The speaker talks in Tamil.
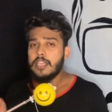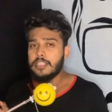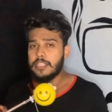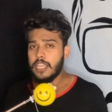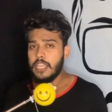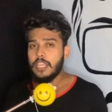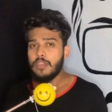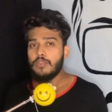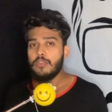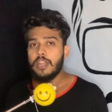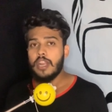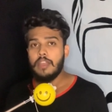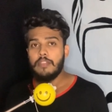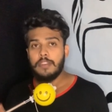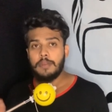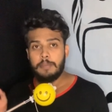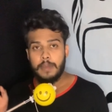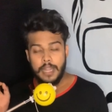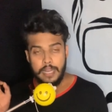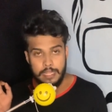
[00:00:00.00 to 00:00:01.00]

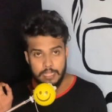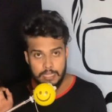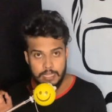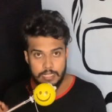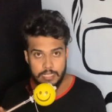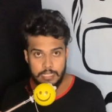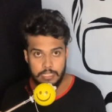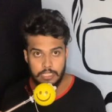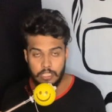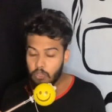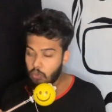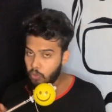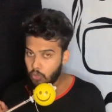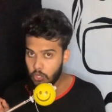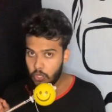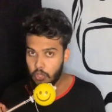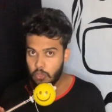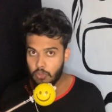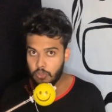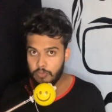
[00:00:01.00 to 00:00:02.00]
சேகுவராவின் மனதில் இருந்த
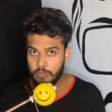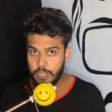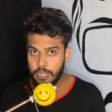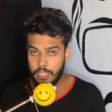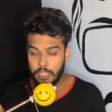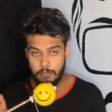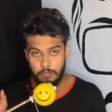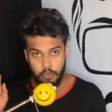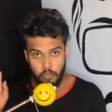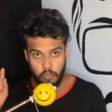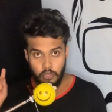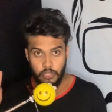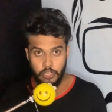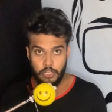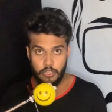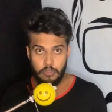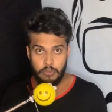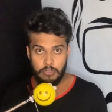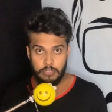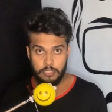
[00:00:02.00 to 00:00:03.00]
ஒரே ஒரு விடயம்
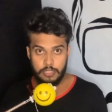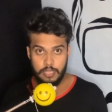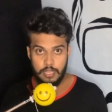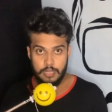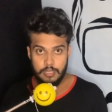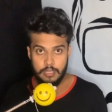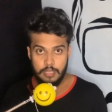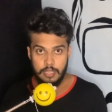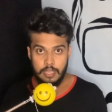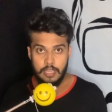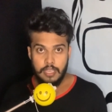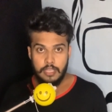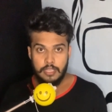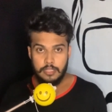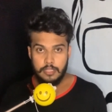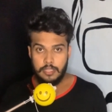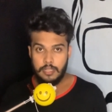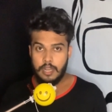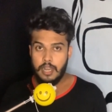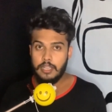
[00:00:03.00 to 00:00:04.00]
ஒன்றே ஒன்று தான்
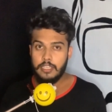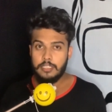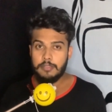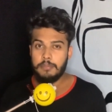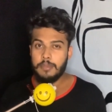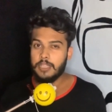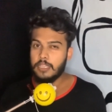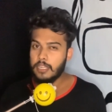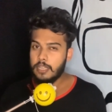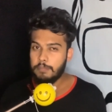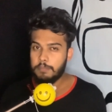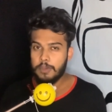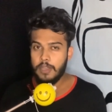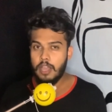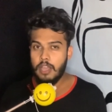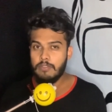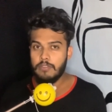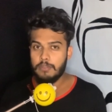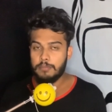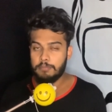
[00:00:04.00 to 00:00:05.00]
இந்த நாட்டு மக்கள்
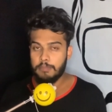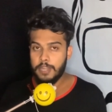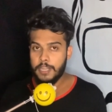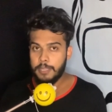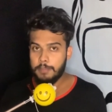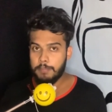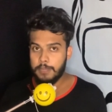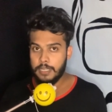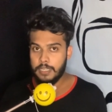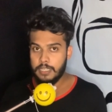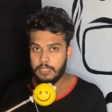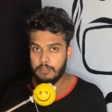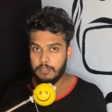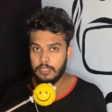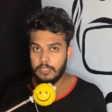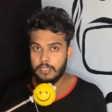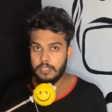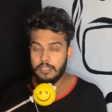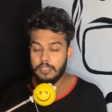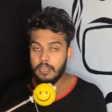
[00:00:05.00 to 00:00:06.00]
பாவம்
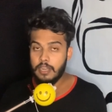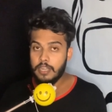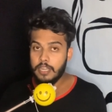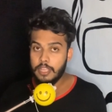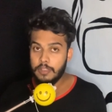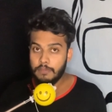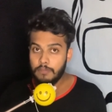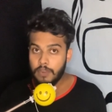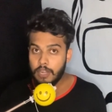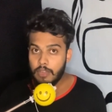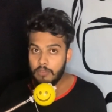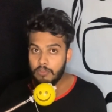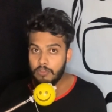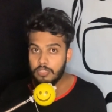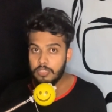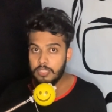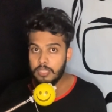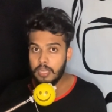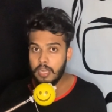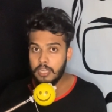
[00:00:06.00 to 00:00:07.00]
படிப்பற்றவர்கள் நான் எவ்வளவோ
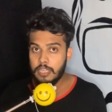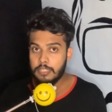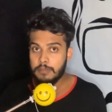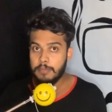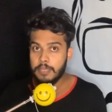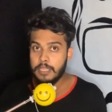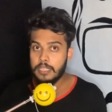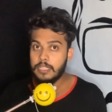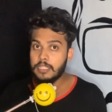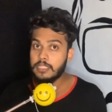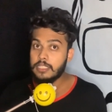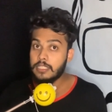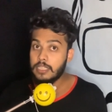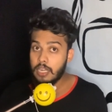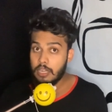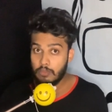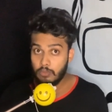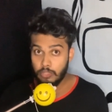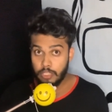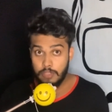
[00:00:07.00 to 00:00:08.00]
இந்த நாட்டு மக்களுக்கு
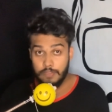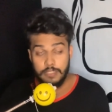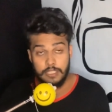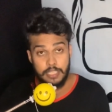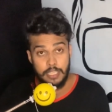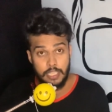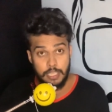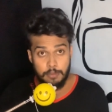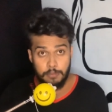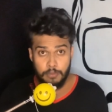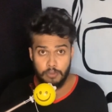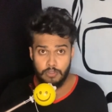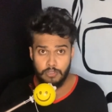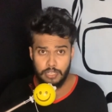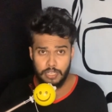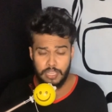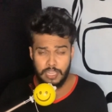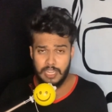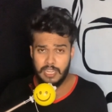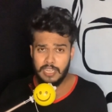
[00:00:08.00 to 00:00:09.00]
நான் உதவி செய்ய
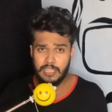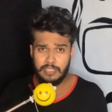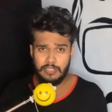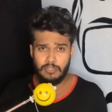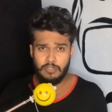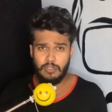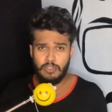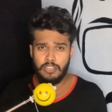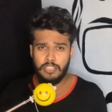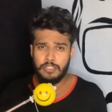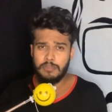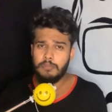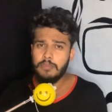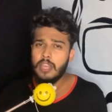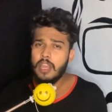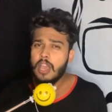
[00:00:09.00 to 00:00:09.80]
போகின்றேன் என்று சொல்லியும்